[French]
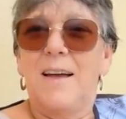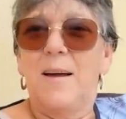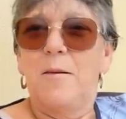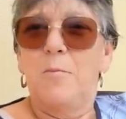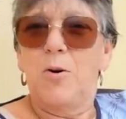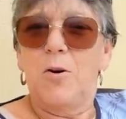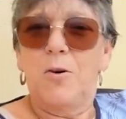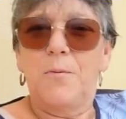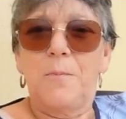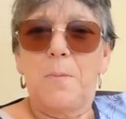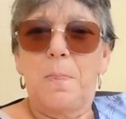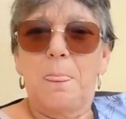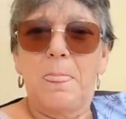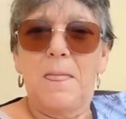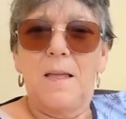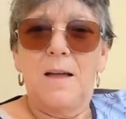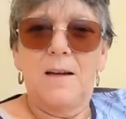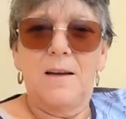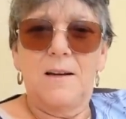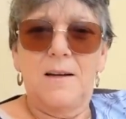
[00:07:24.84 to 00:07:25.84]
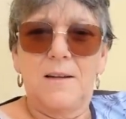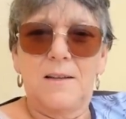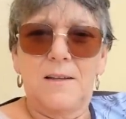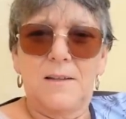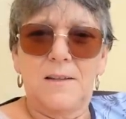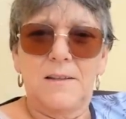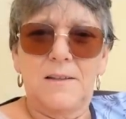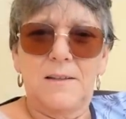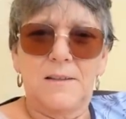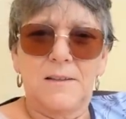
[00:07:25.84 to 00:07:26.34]
Bon,
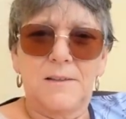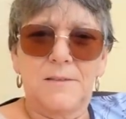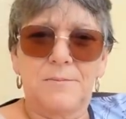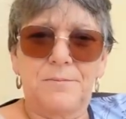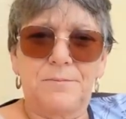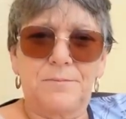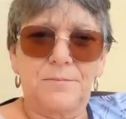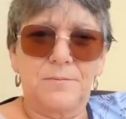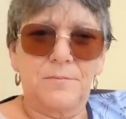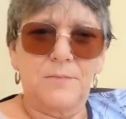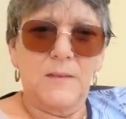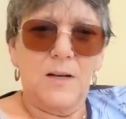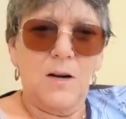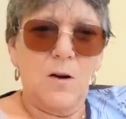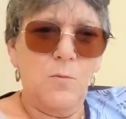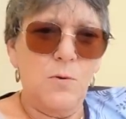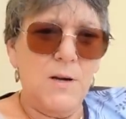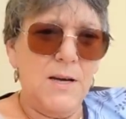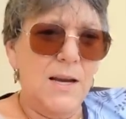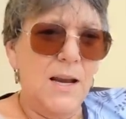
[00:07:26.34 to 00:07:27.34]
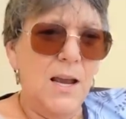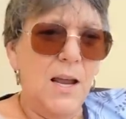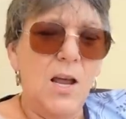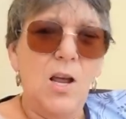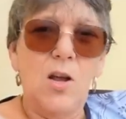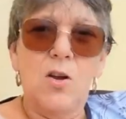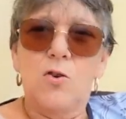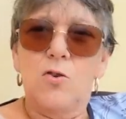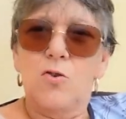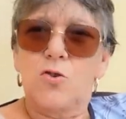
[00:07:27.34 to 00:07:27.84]
euh, oui,
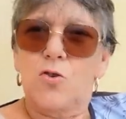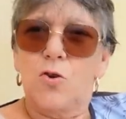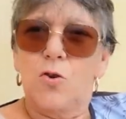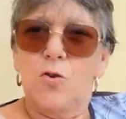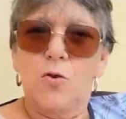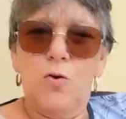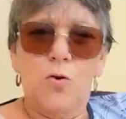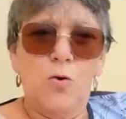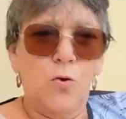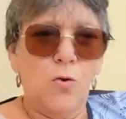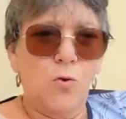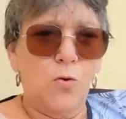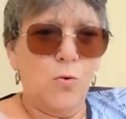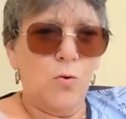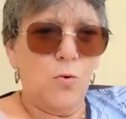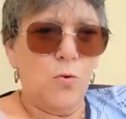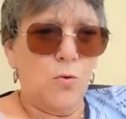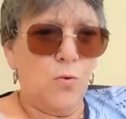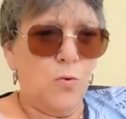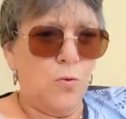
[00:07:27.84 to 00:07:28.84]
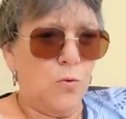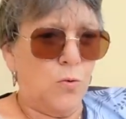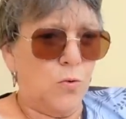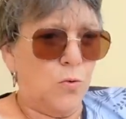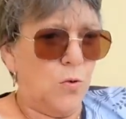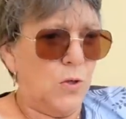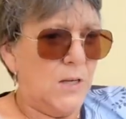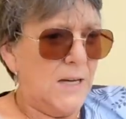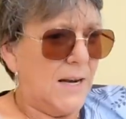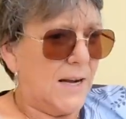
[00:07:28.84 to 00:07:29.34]
je
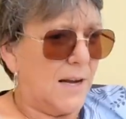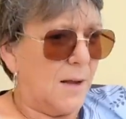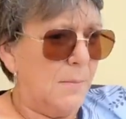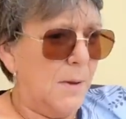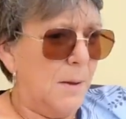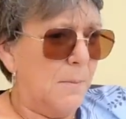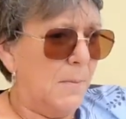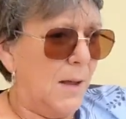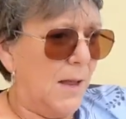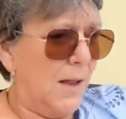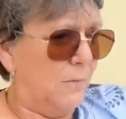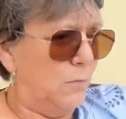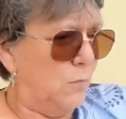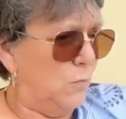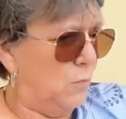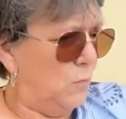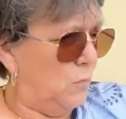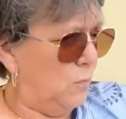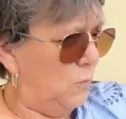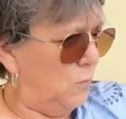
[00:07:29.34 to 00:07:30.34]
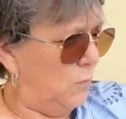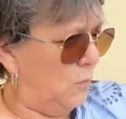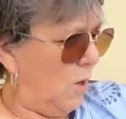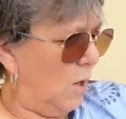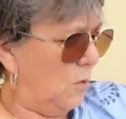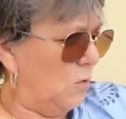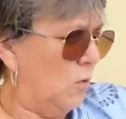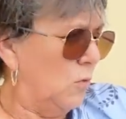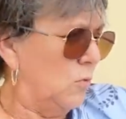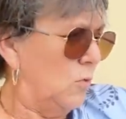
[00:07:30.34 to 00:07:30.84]
tenais quand même à vous...
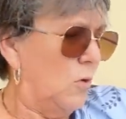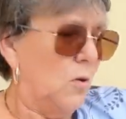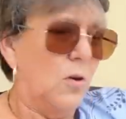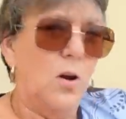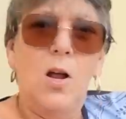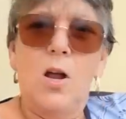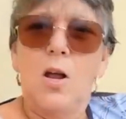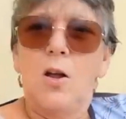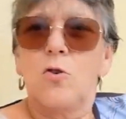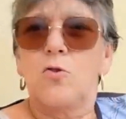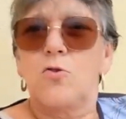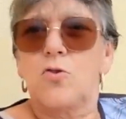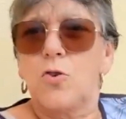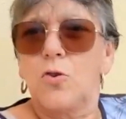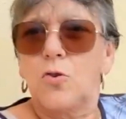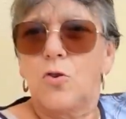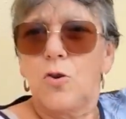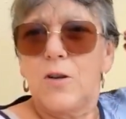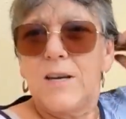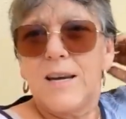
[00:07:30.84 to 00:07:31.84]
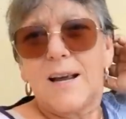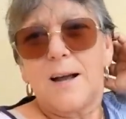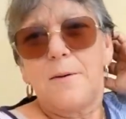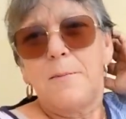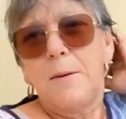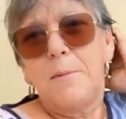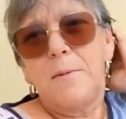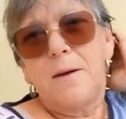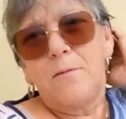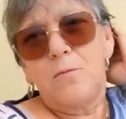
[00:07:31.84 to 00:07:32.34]
Oh non, non. Je tenais quand
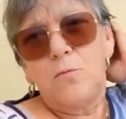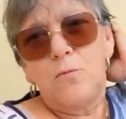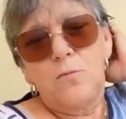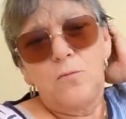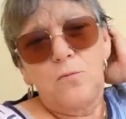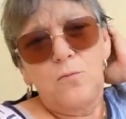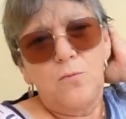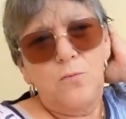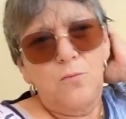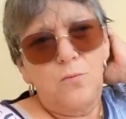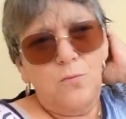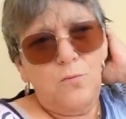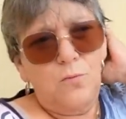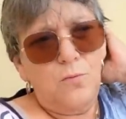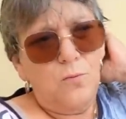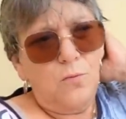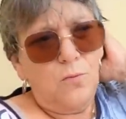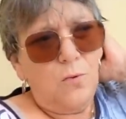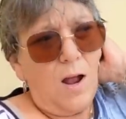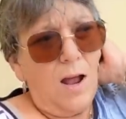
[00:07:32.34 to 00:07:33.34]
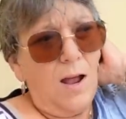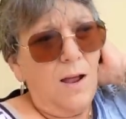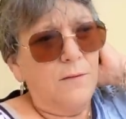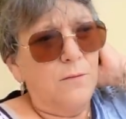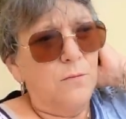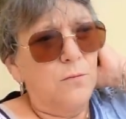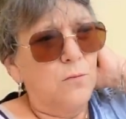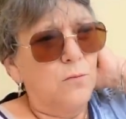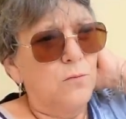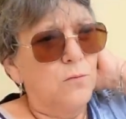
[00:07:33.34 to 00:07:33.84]
même à vous, à
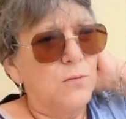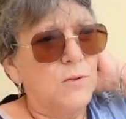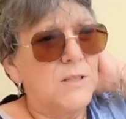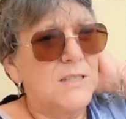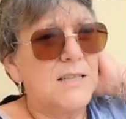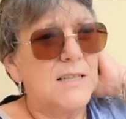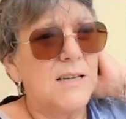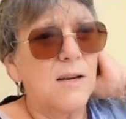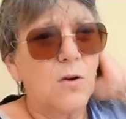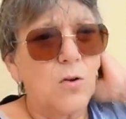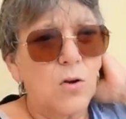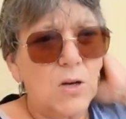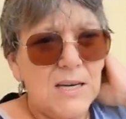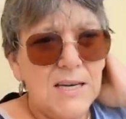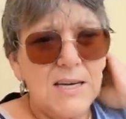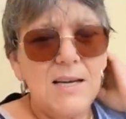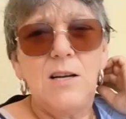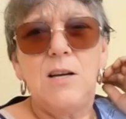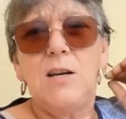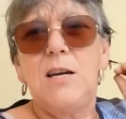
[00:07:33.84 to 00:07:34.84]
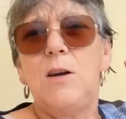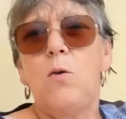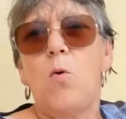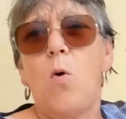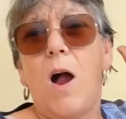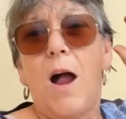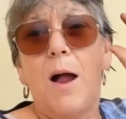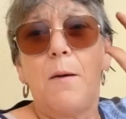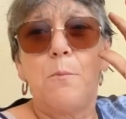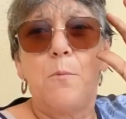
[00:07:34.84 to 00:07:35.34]
vous dire qu'il y
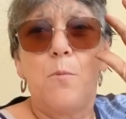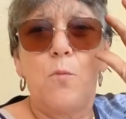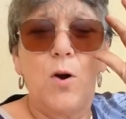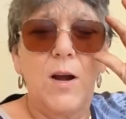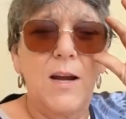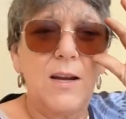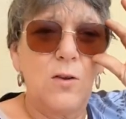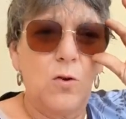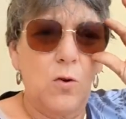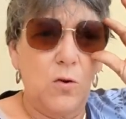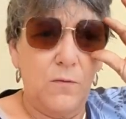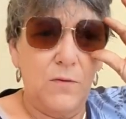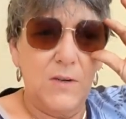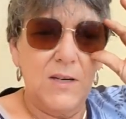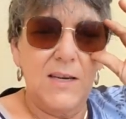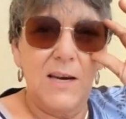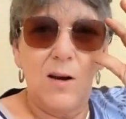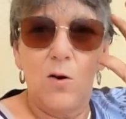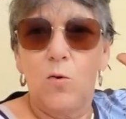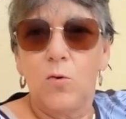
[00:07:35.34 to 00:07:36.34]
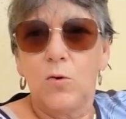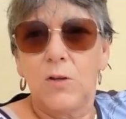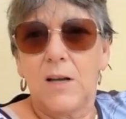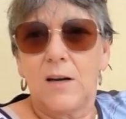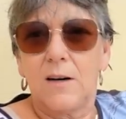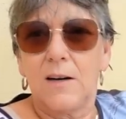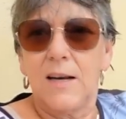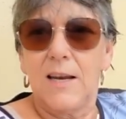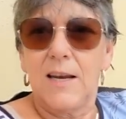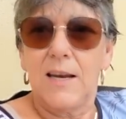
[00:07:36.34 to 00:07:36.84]
aura moins de vidéos
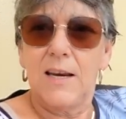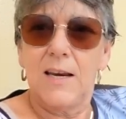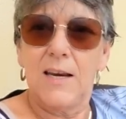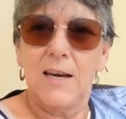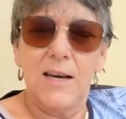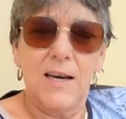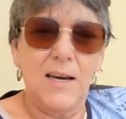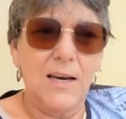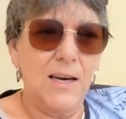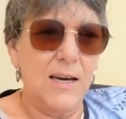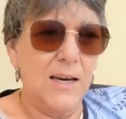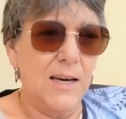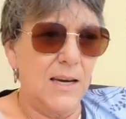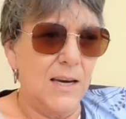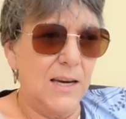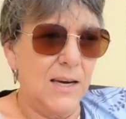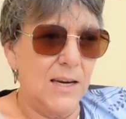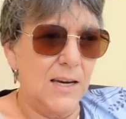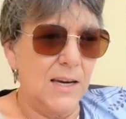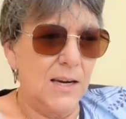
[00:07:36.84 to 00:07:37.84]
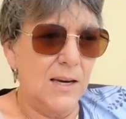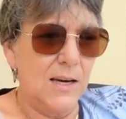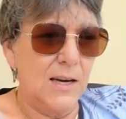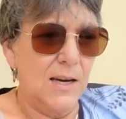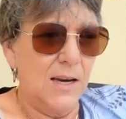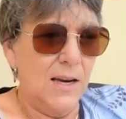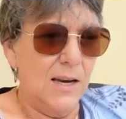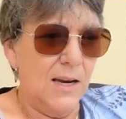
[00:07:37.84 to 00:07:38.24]
dans les...